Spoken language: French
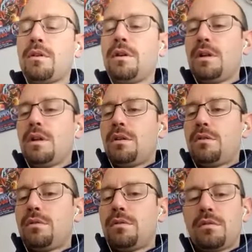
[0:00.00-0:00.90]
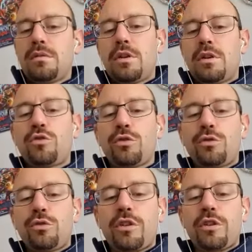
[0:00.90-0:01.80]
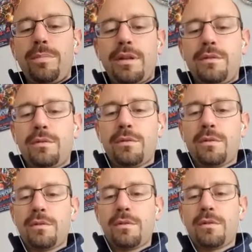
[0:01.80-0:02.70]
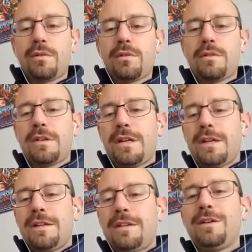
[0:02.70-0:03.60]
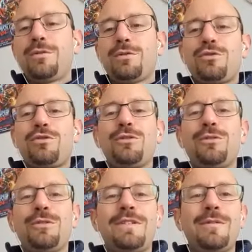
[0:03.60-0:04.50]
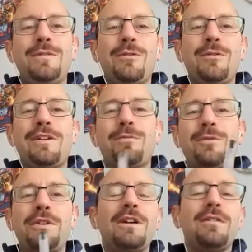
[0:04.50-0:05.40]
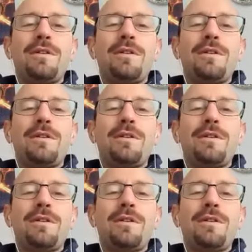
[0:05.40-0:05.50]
Mmh la chose que je répète euh, dès que je donne bah, le classement final,